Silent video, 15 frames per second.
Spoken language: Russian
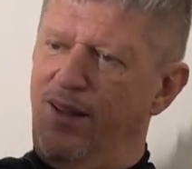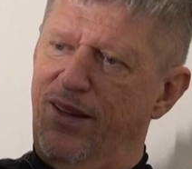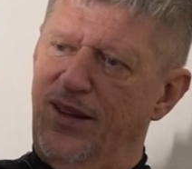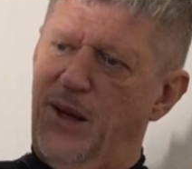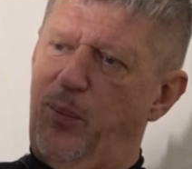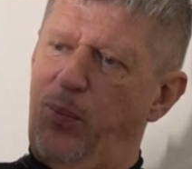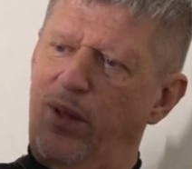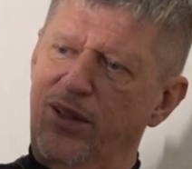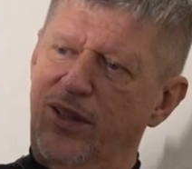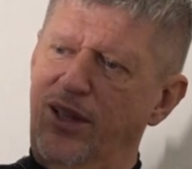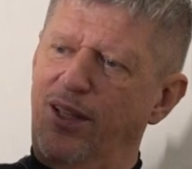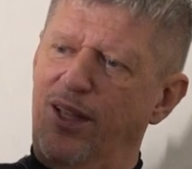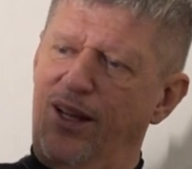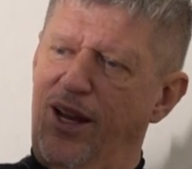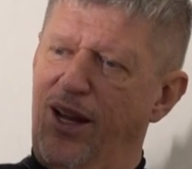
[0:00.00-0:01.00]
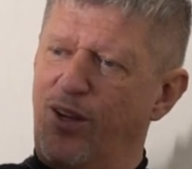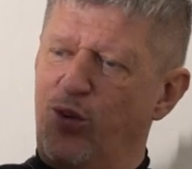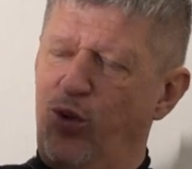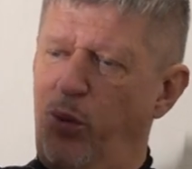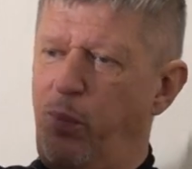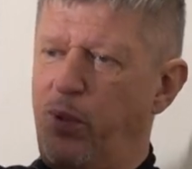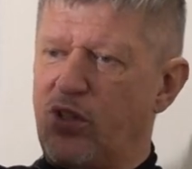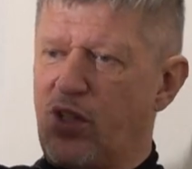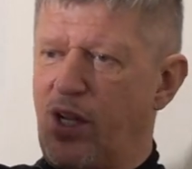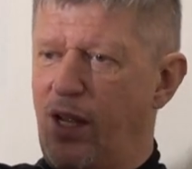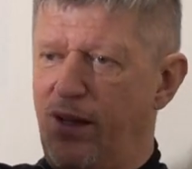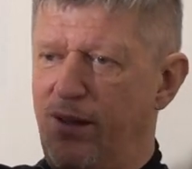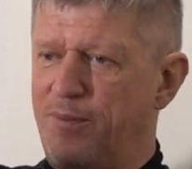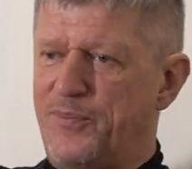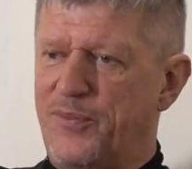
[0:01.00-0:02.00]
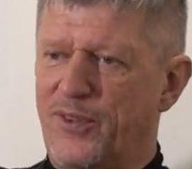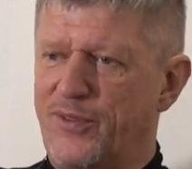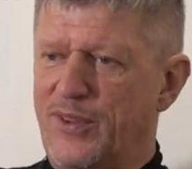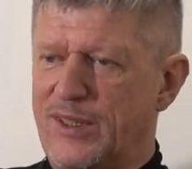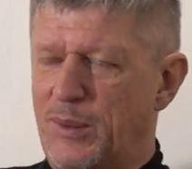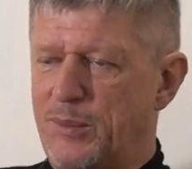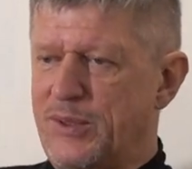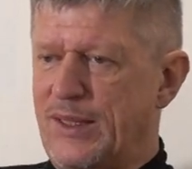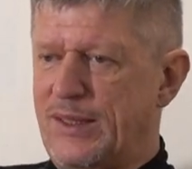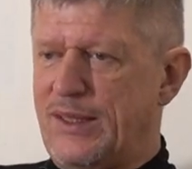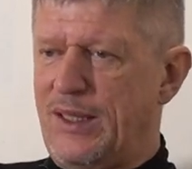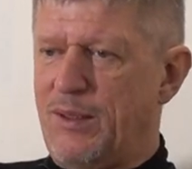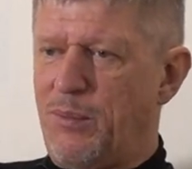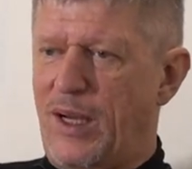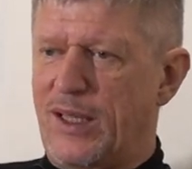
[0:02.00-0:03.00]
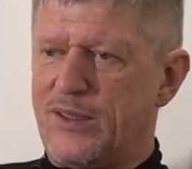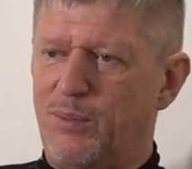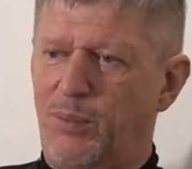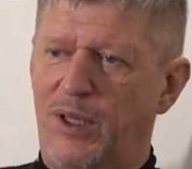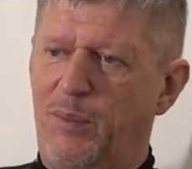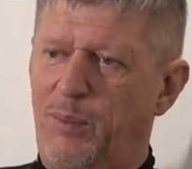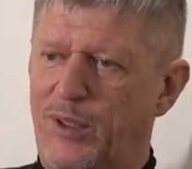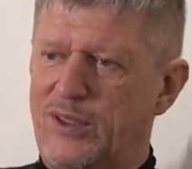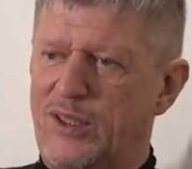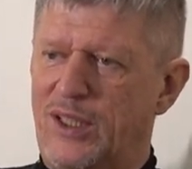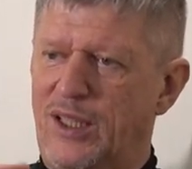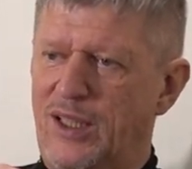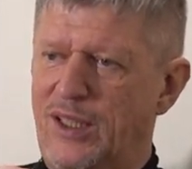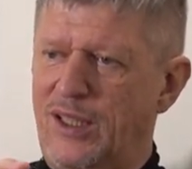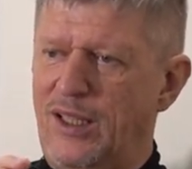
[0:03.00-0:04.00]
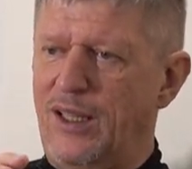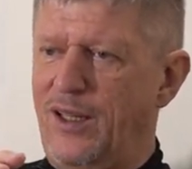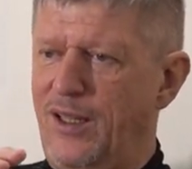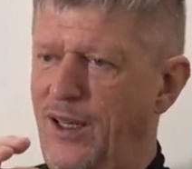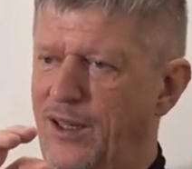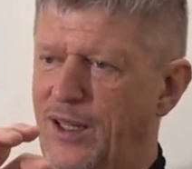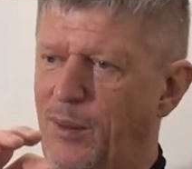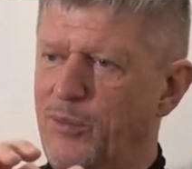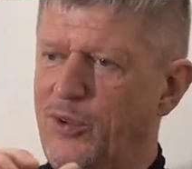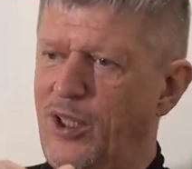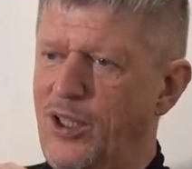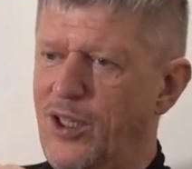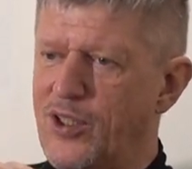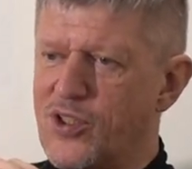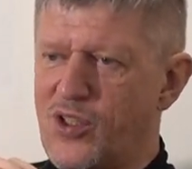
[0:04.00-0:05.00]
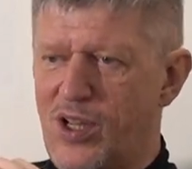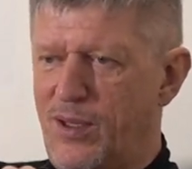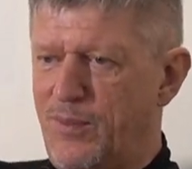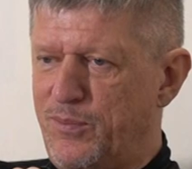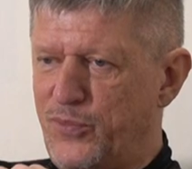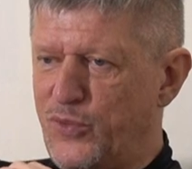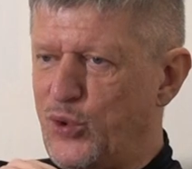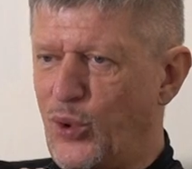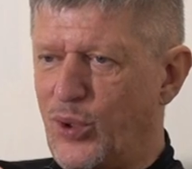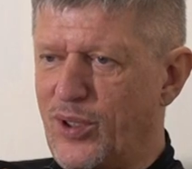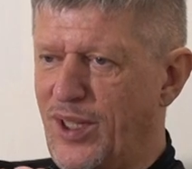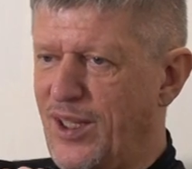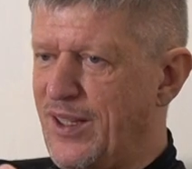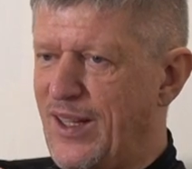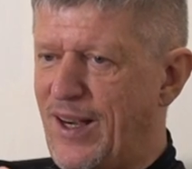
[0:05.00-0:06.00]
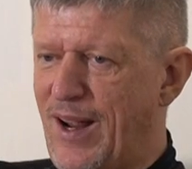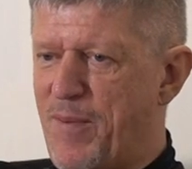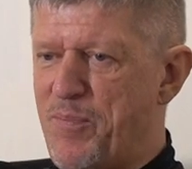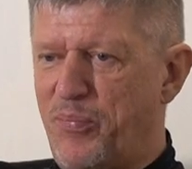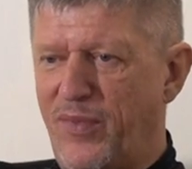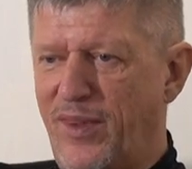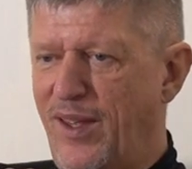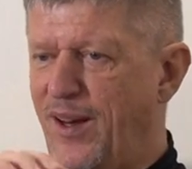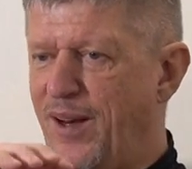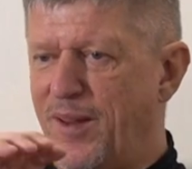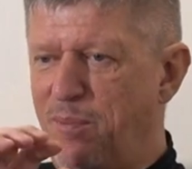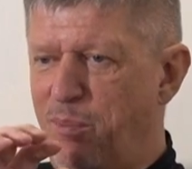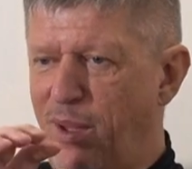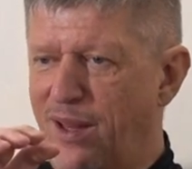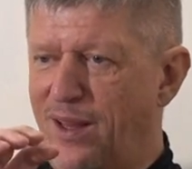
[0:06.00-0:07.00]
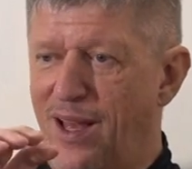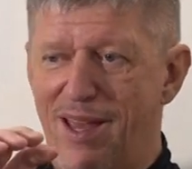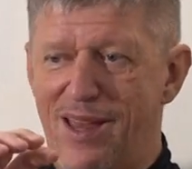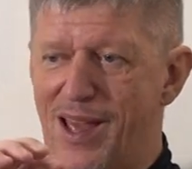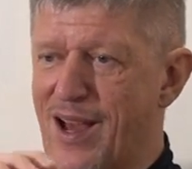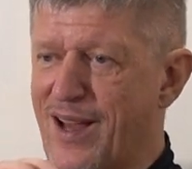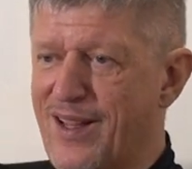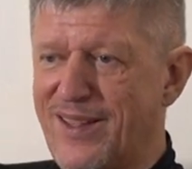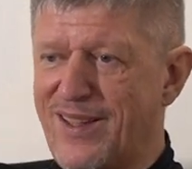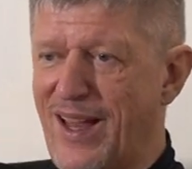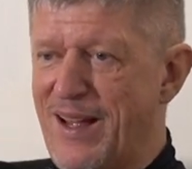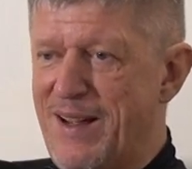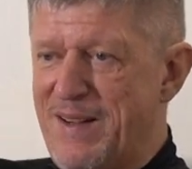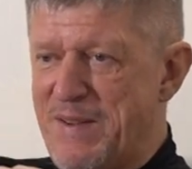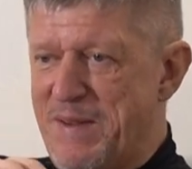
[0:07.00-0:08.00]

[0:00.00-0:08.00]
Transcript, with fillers: дополнительная кнопочка в этом центре масс или посередине, или там дырочка, черная дыра, или белая ягодка,